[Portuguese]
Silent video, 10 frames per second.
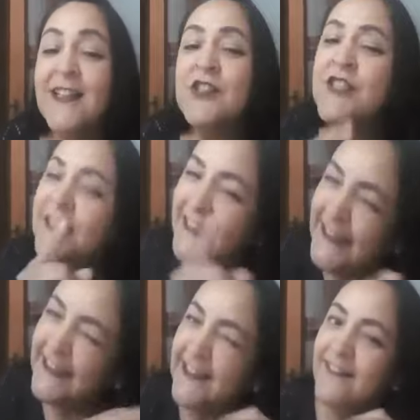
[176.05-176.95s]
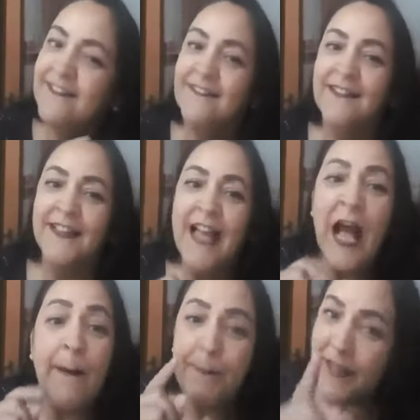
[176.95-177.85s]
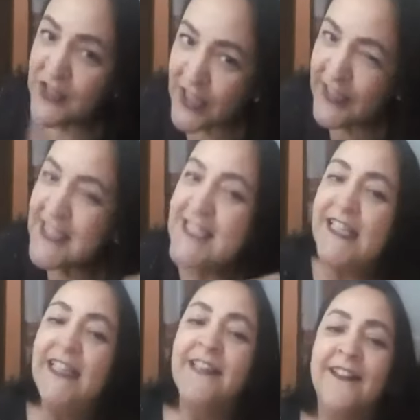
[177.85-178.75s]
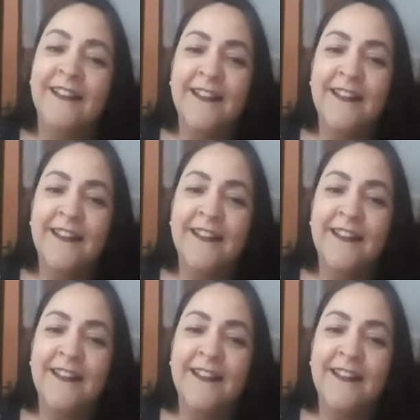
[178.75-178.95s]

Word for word: Te liga, aprende a crescer.